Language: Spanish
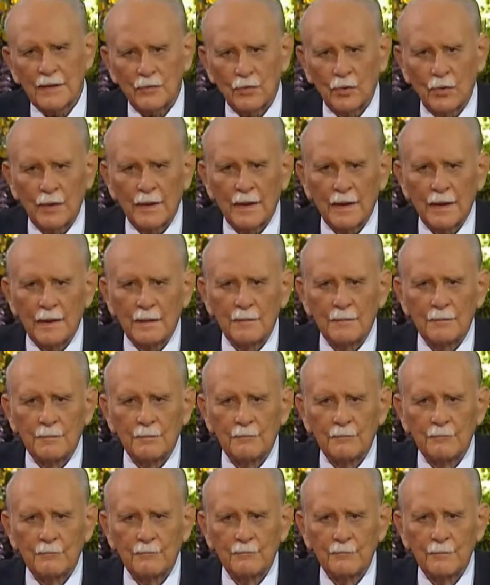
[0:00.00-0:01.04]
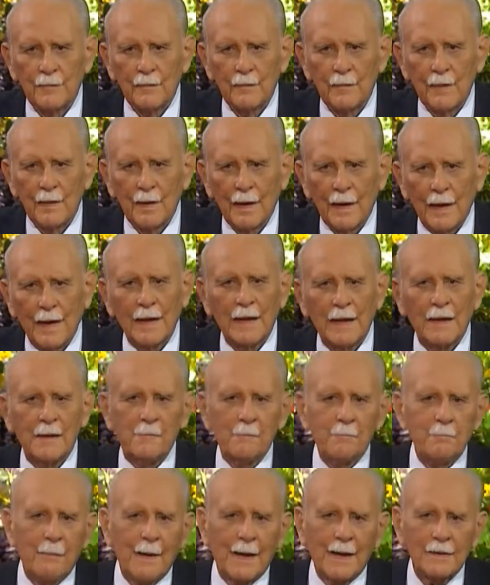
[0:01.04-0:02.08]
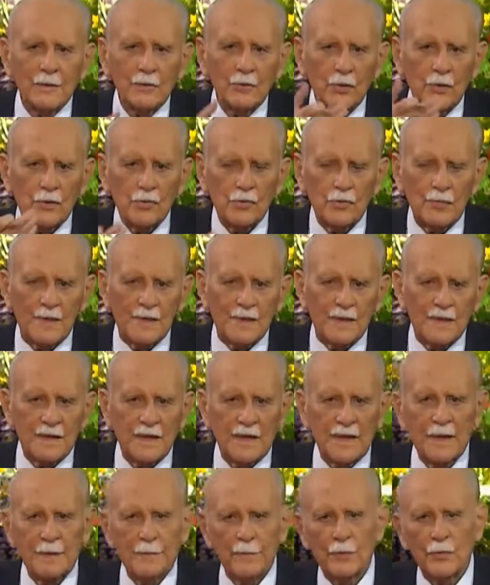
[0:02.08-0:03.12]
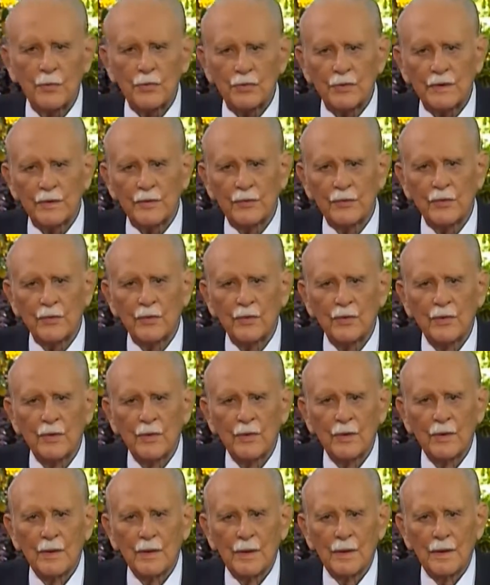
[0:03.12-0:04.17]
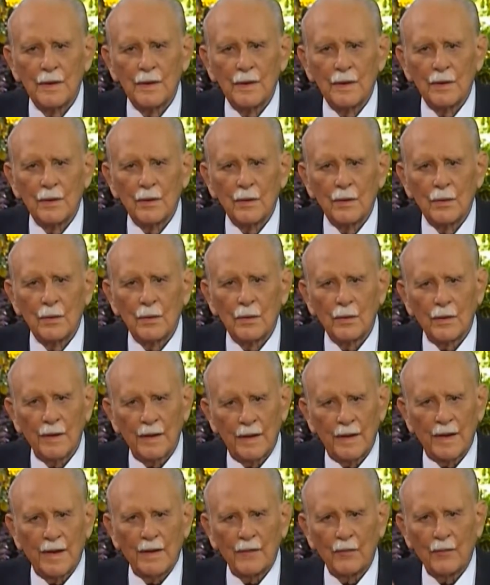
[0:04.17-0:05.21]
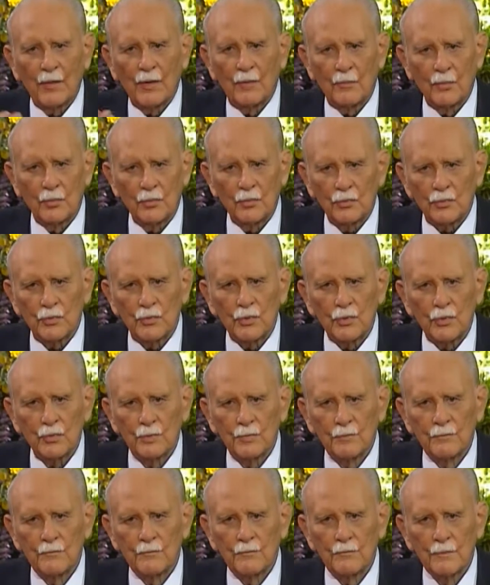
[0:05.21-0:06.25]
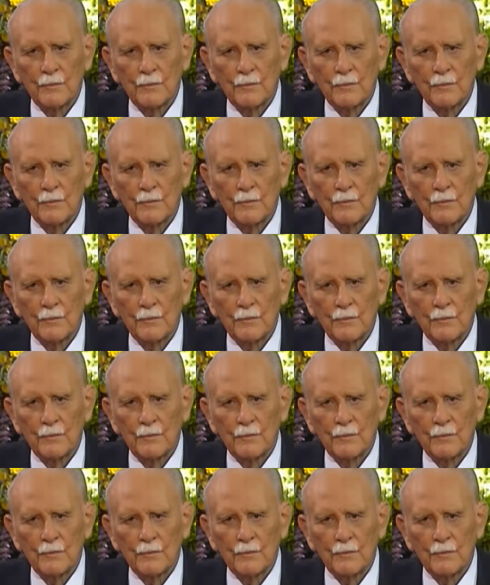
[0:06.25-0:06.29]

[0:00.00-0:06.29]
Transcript: Católica, el impacto que su mensaje ha producido o generado en el mundo,